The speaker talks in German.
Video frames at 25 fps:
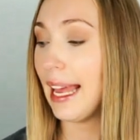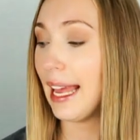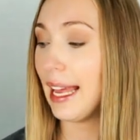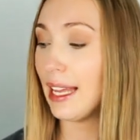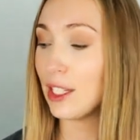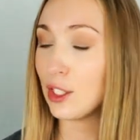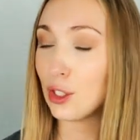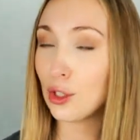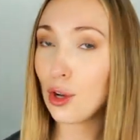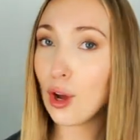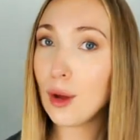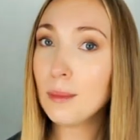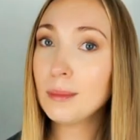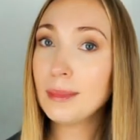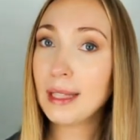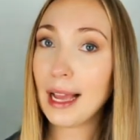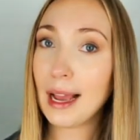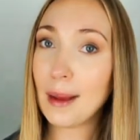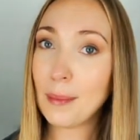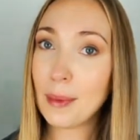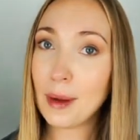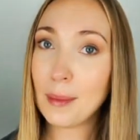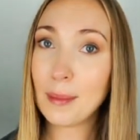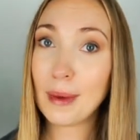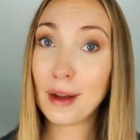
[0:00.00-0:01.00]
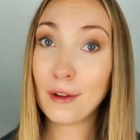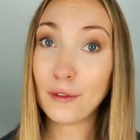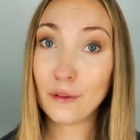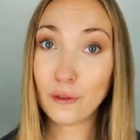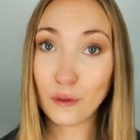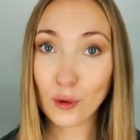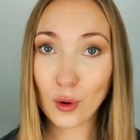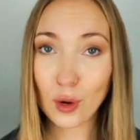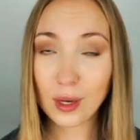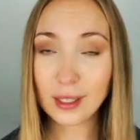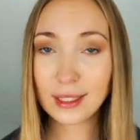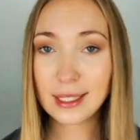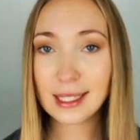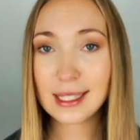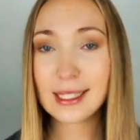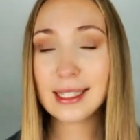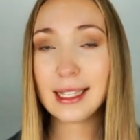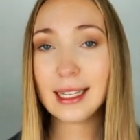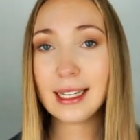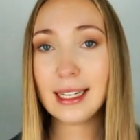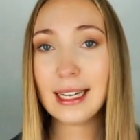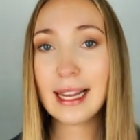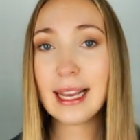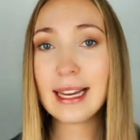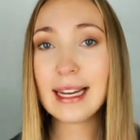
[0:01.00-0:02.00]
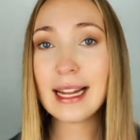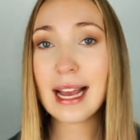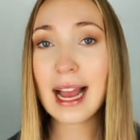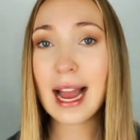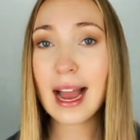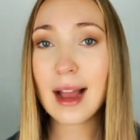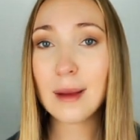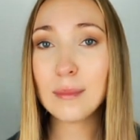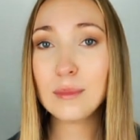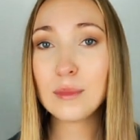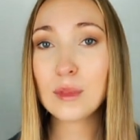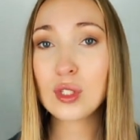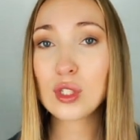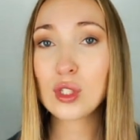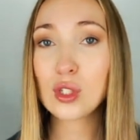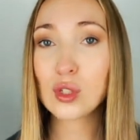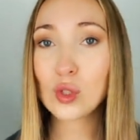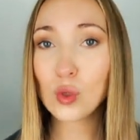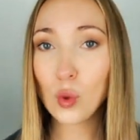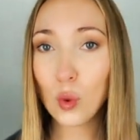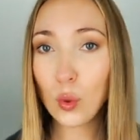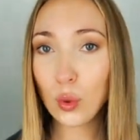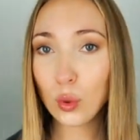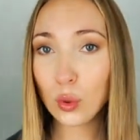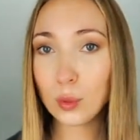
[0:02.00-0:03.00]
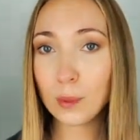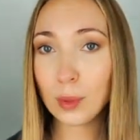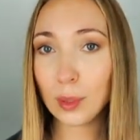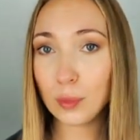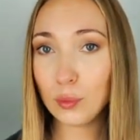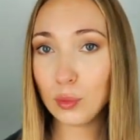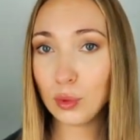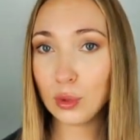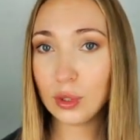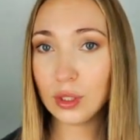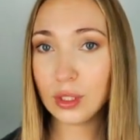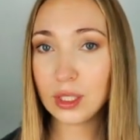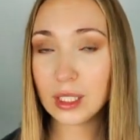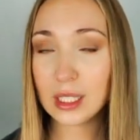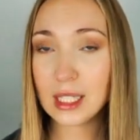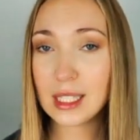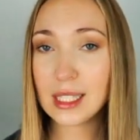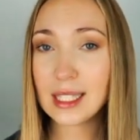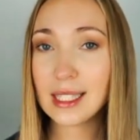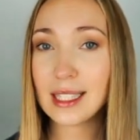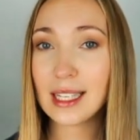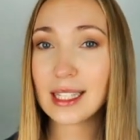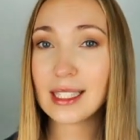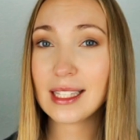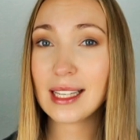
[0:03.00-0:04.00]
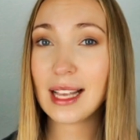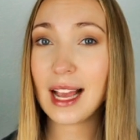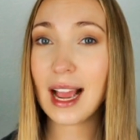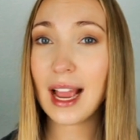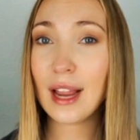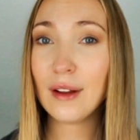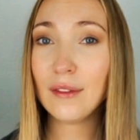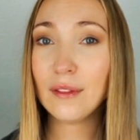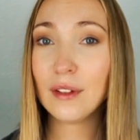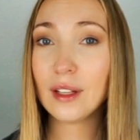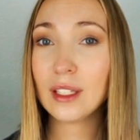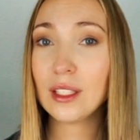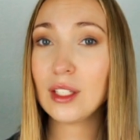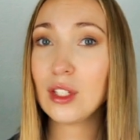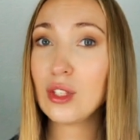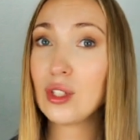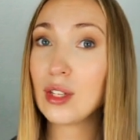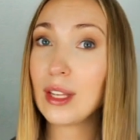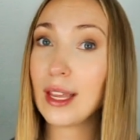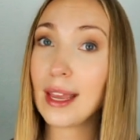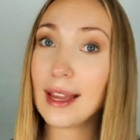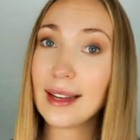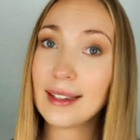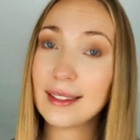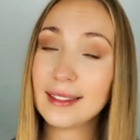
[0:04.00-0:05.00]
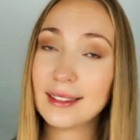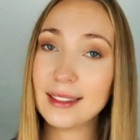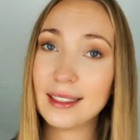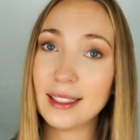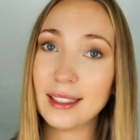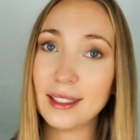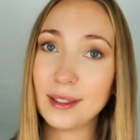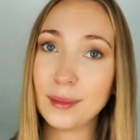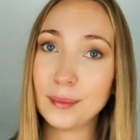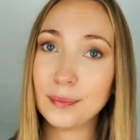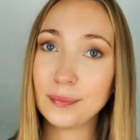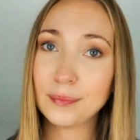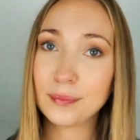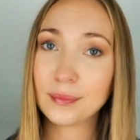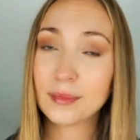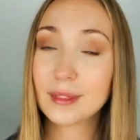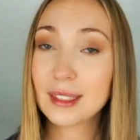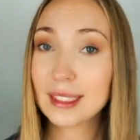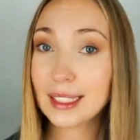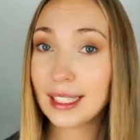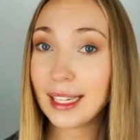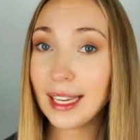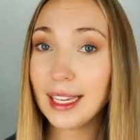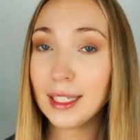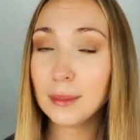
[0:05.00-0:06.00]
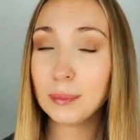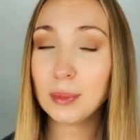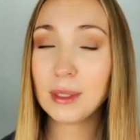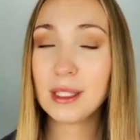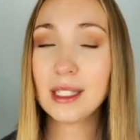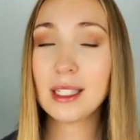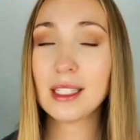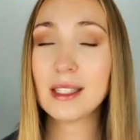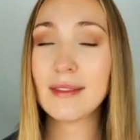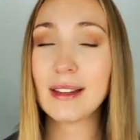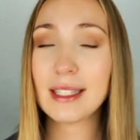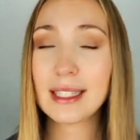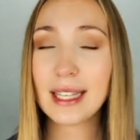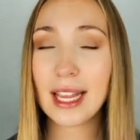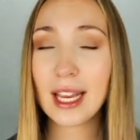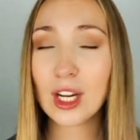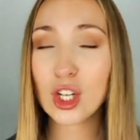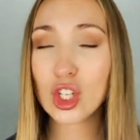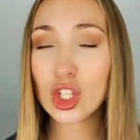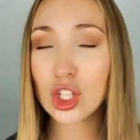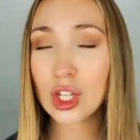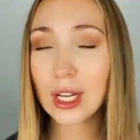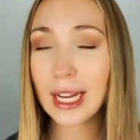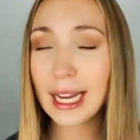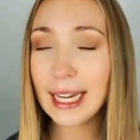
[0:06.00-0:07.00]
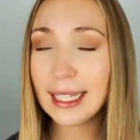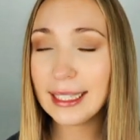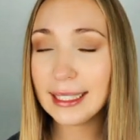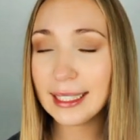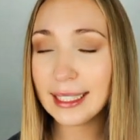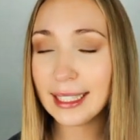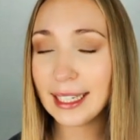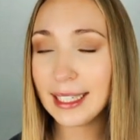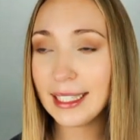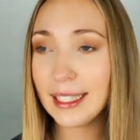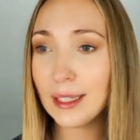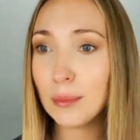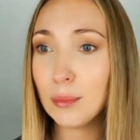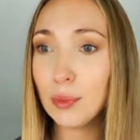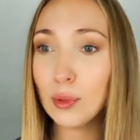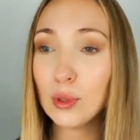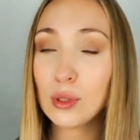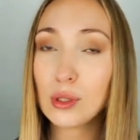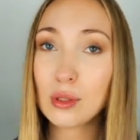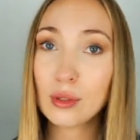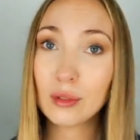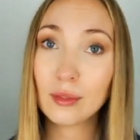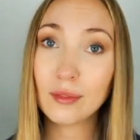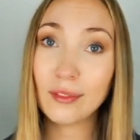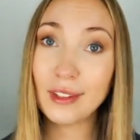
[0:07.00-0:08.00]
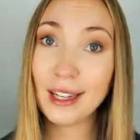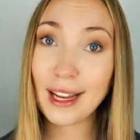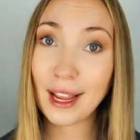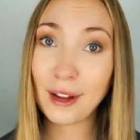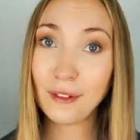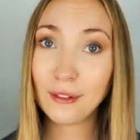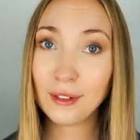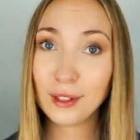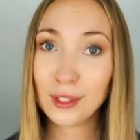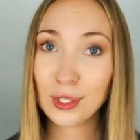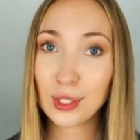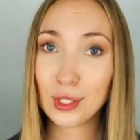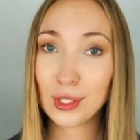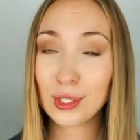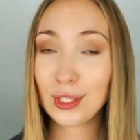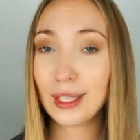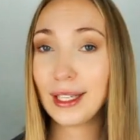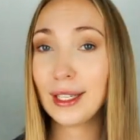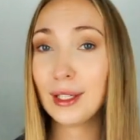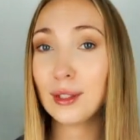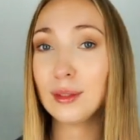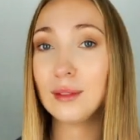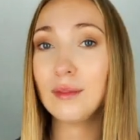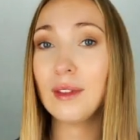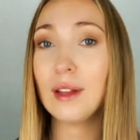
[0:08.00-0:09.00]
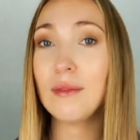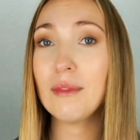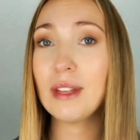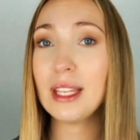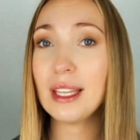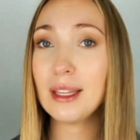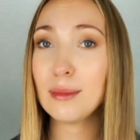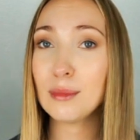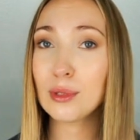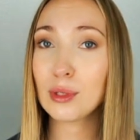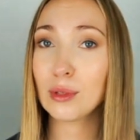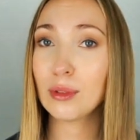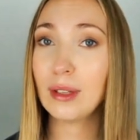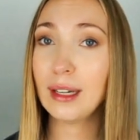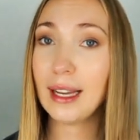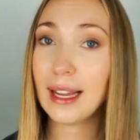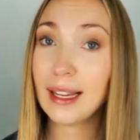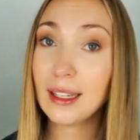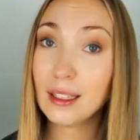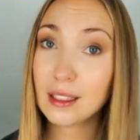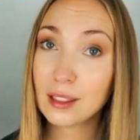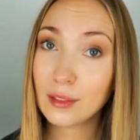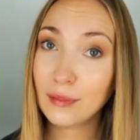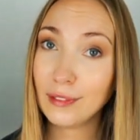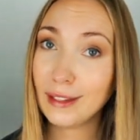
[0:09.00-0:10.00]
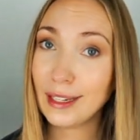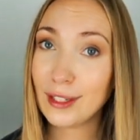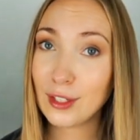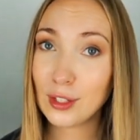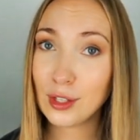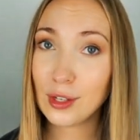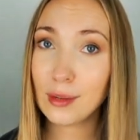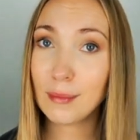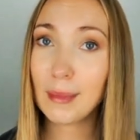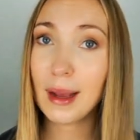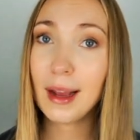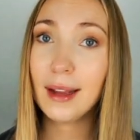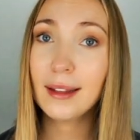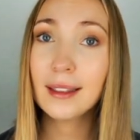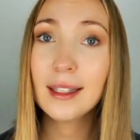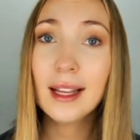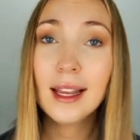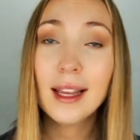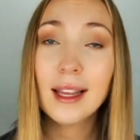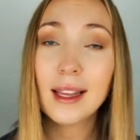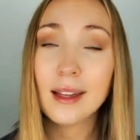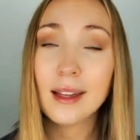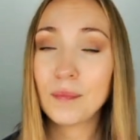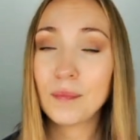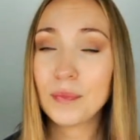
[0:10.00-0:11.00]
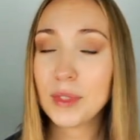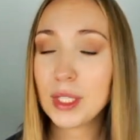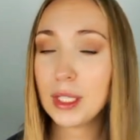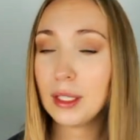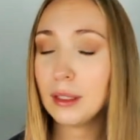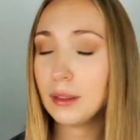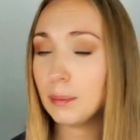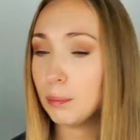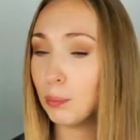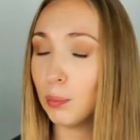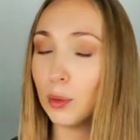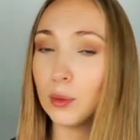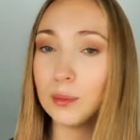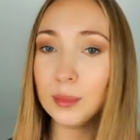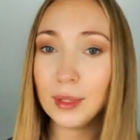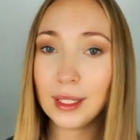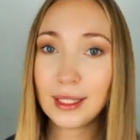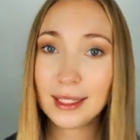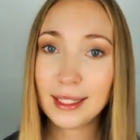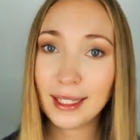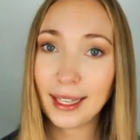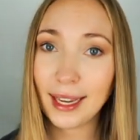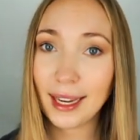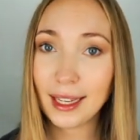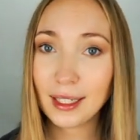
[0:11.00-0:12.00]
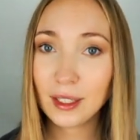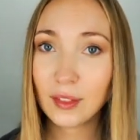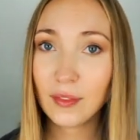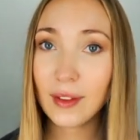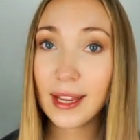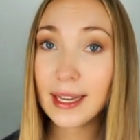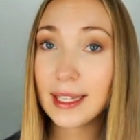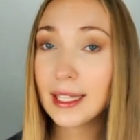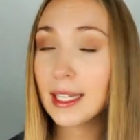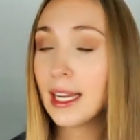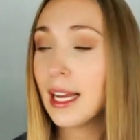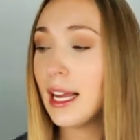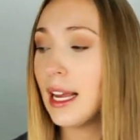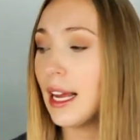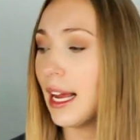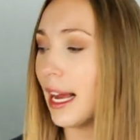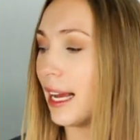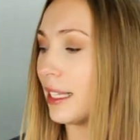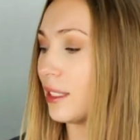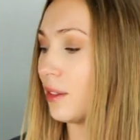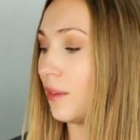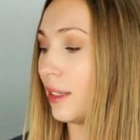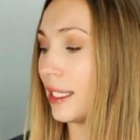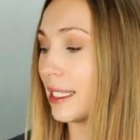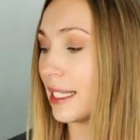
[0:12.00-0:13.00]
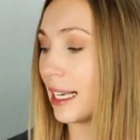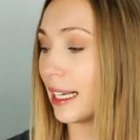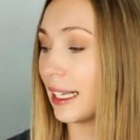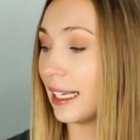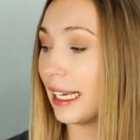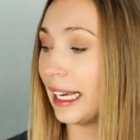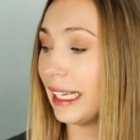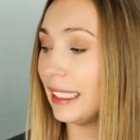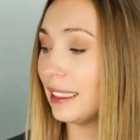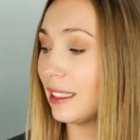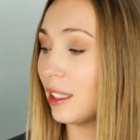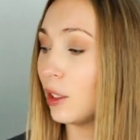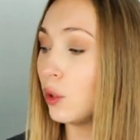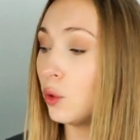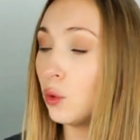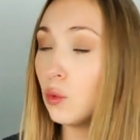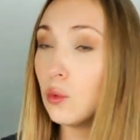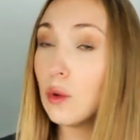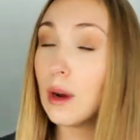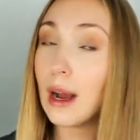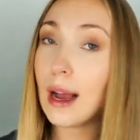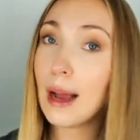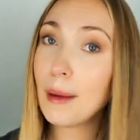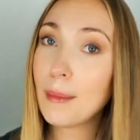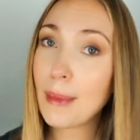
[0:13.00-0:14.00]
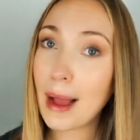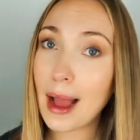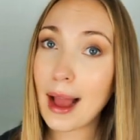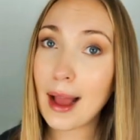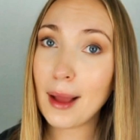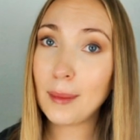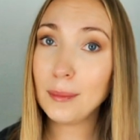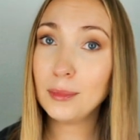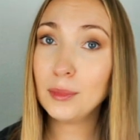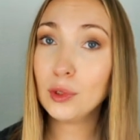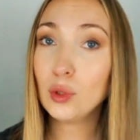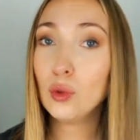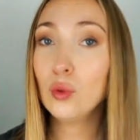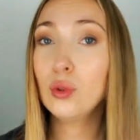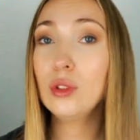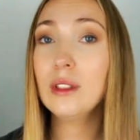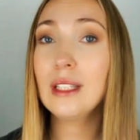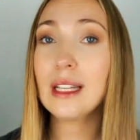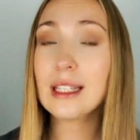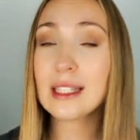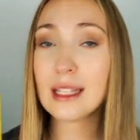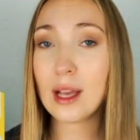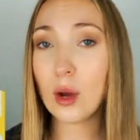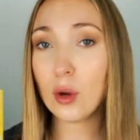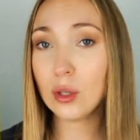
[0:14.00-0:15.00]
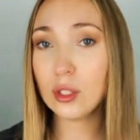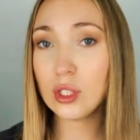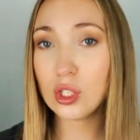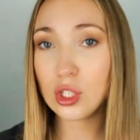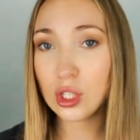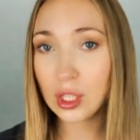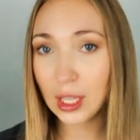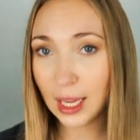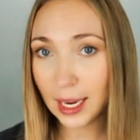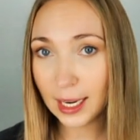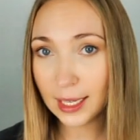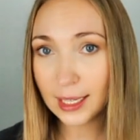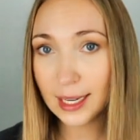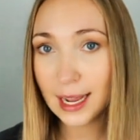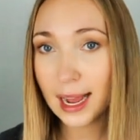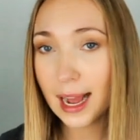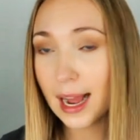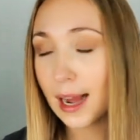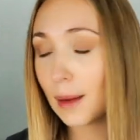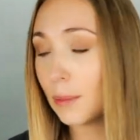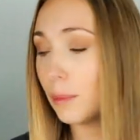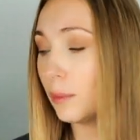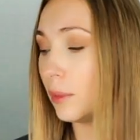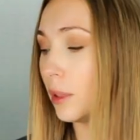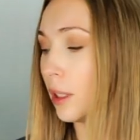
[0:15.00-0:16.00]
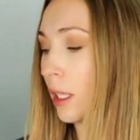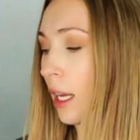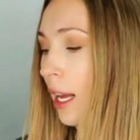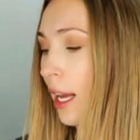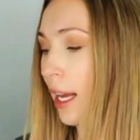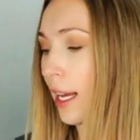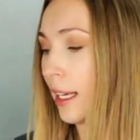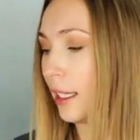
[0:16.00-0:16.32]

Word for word: Es kommt aber mal vor, dass der Kleine abends so übermüdet ist, dass er einfach nicht gerne ähm, trinkt, beziehungsweise er schreit dann an der Brust und will einfach nicht trinken. Und wenn wir ihm so ein kleines Fläschchen machen, die pumpt er direkt weg. Also wie gesagt, kriegt er nur am Abend und das auch nicht jeden Abend.